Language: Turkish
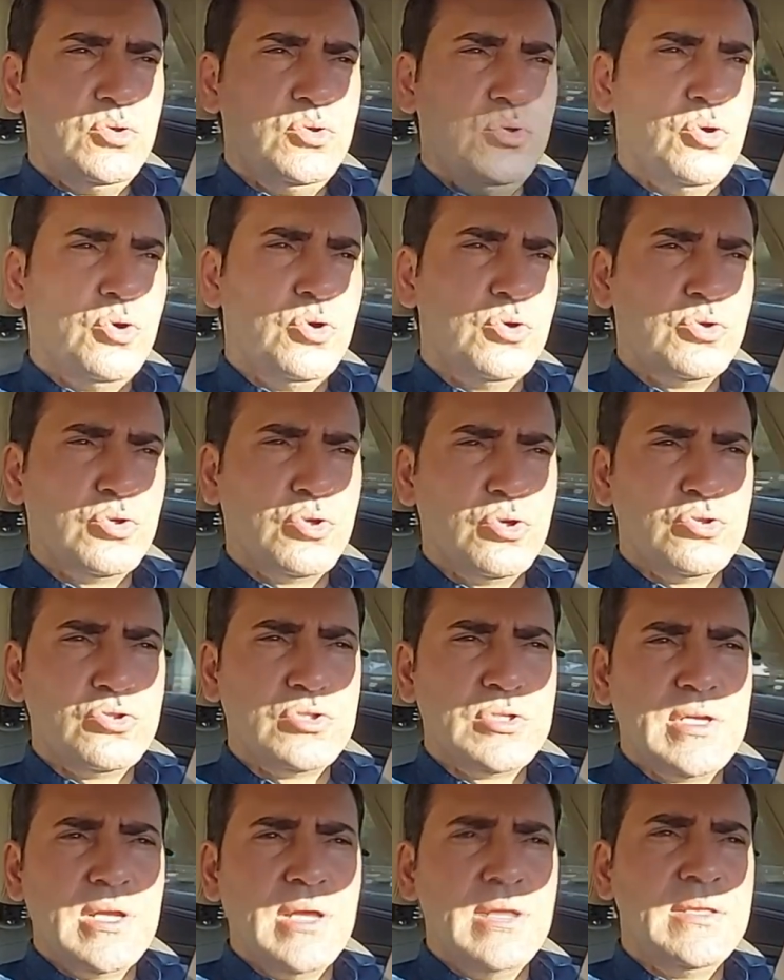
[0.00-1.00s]
doğru
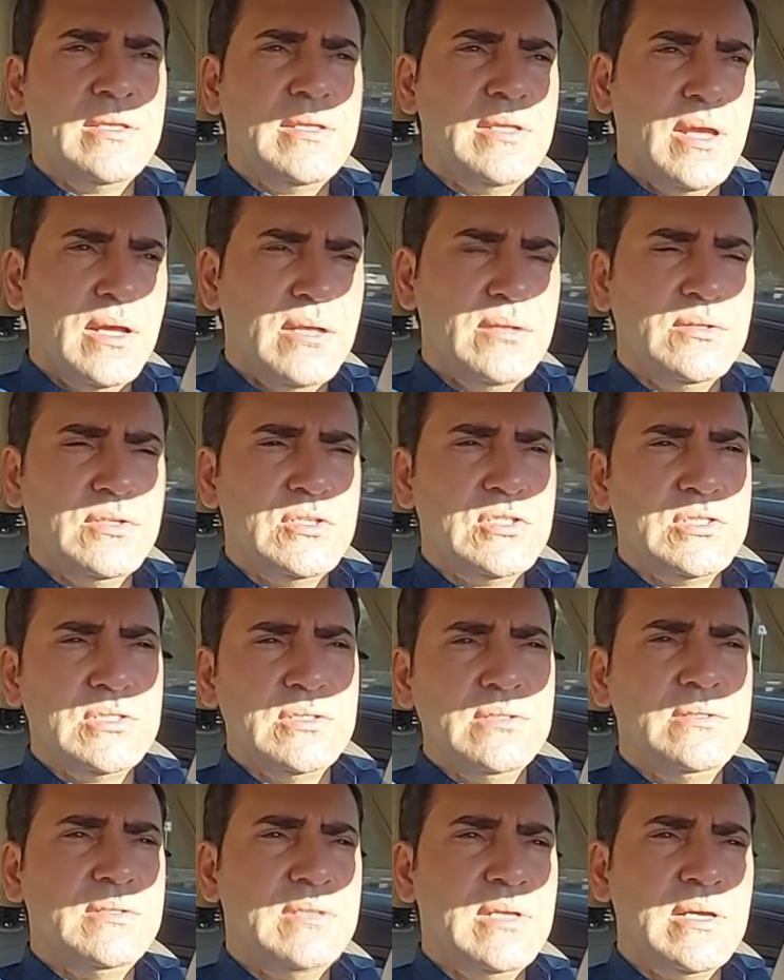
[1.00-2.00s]
gözüken
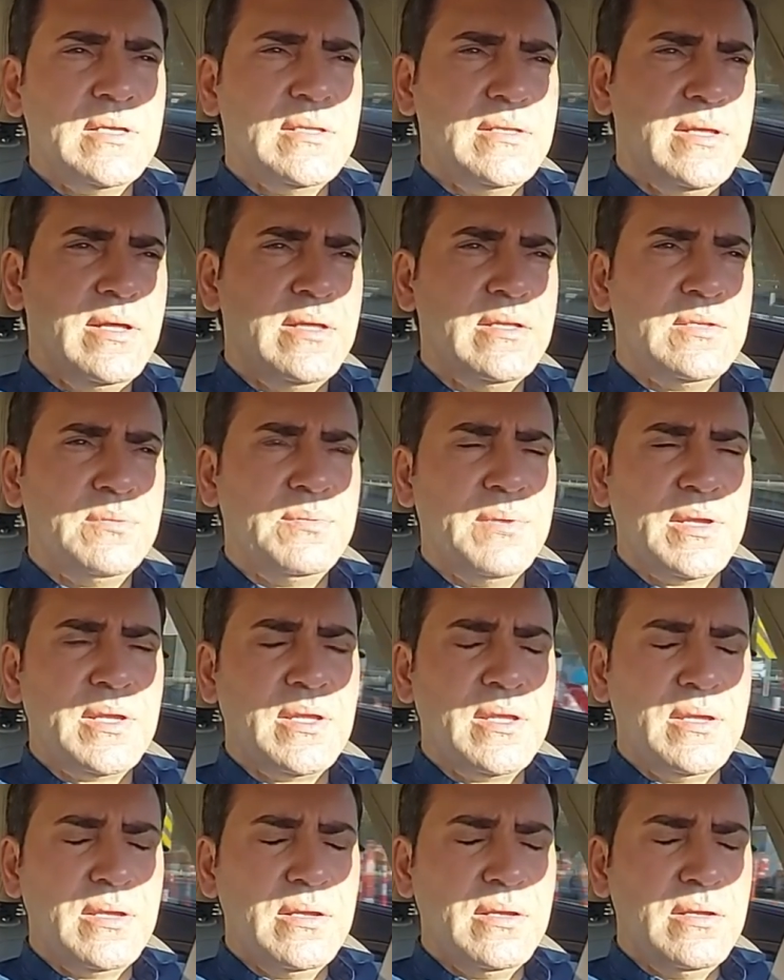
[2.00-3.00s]
yanlışı dikte etmek,
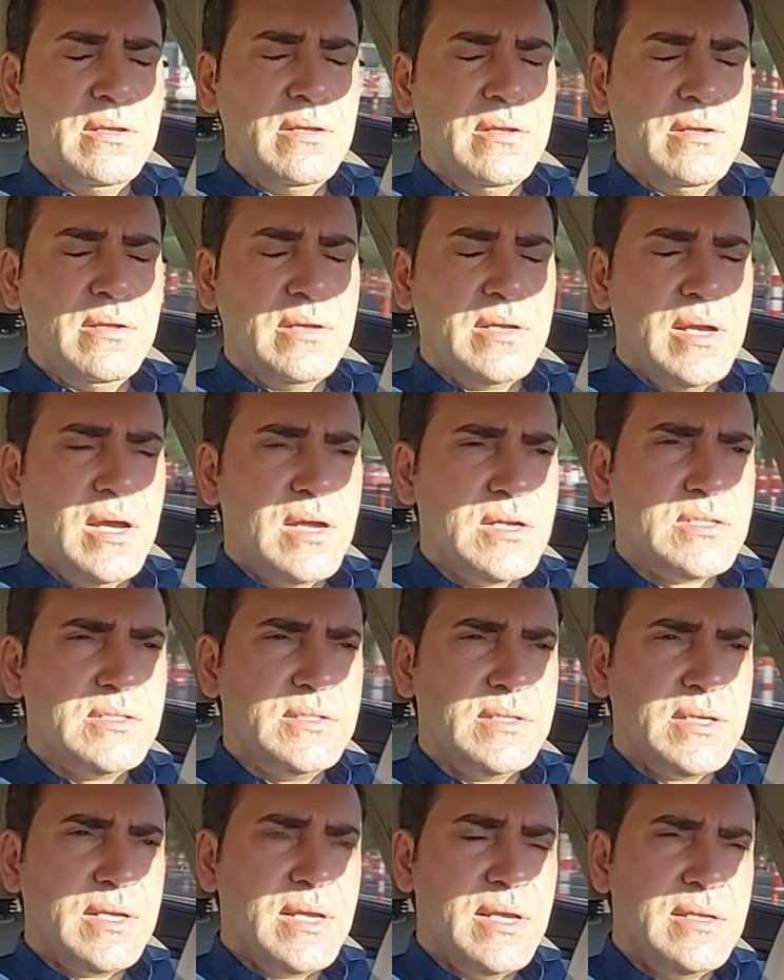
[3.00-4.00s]

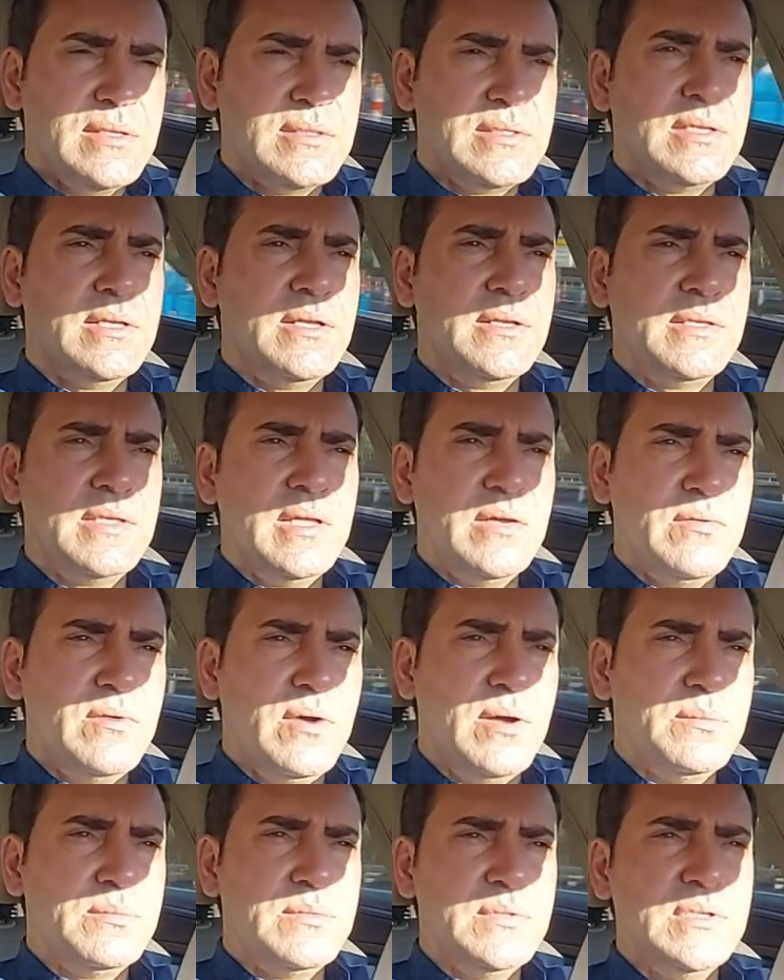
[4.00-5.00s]
karşıdaki insana
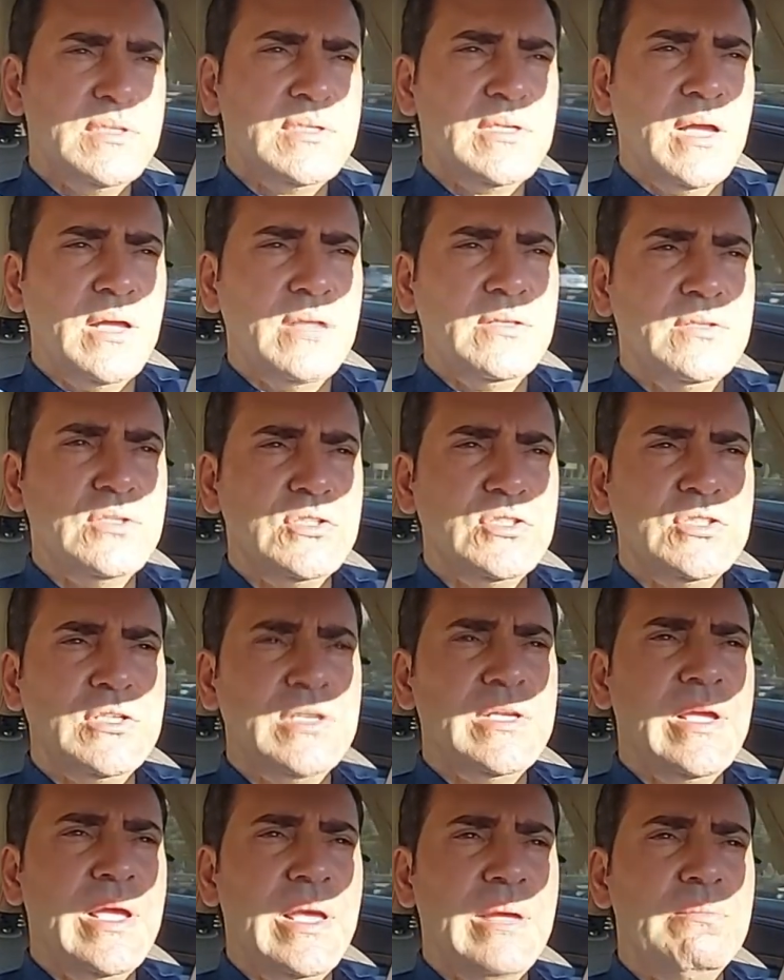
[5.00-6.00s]
devamlı yanlış
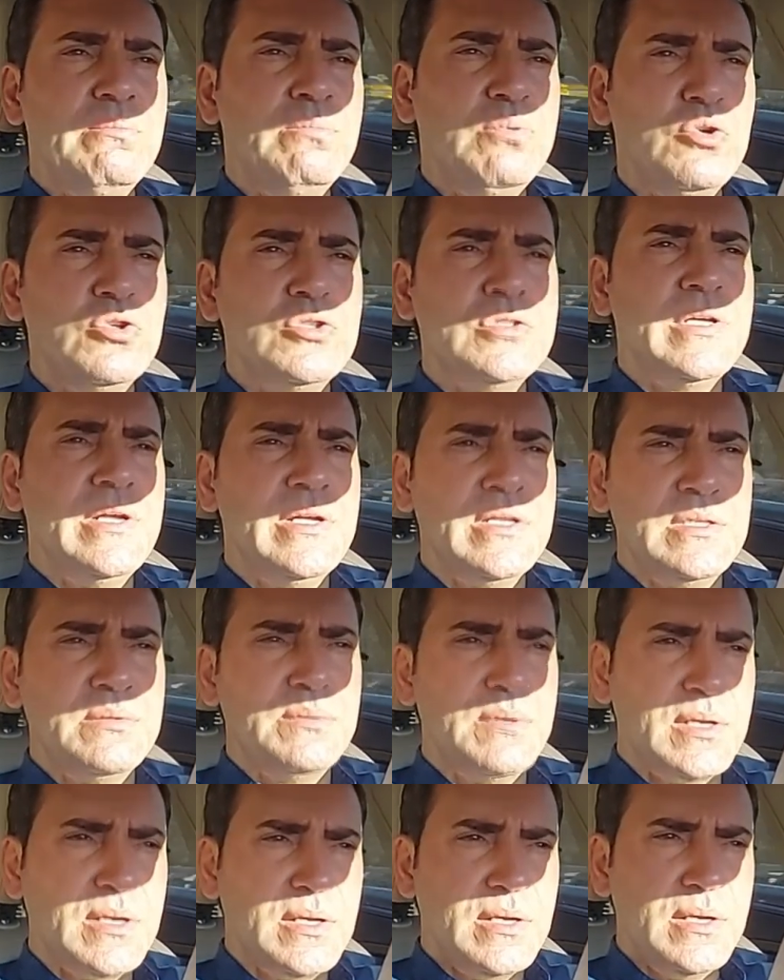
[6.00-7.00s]
şeyi empoze
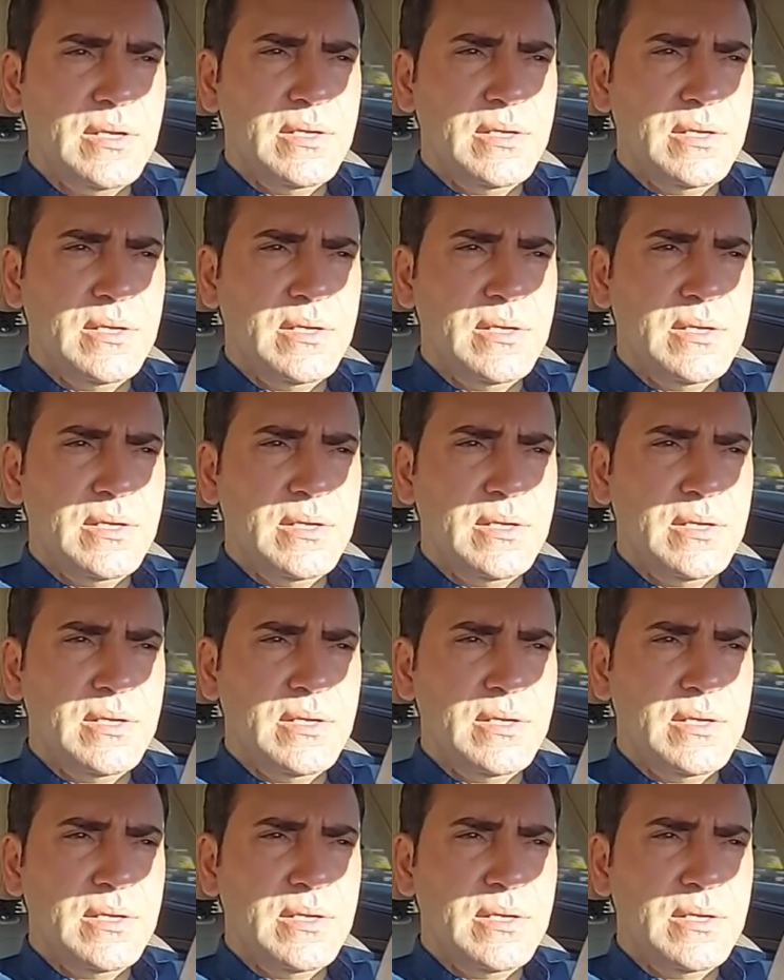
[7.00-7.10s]
etmek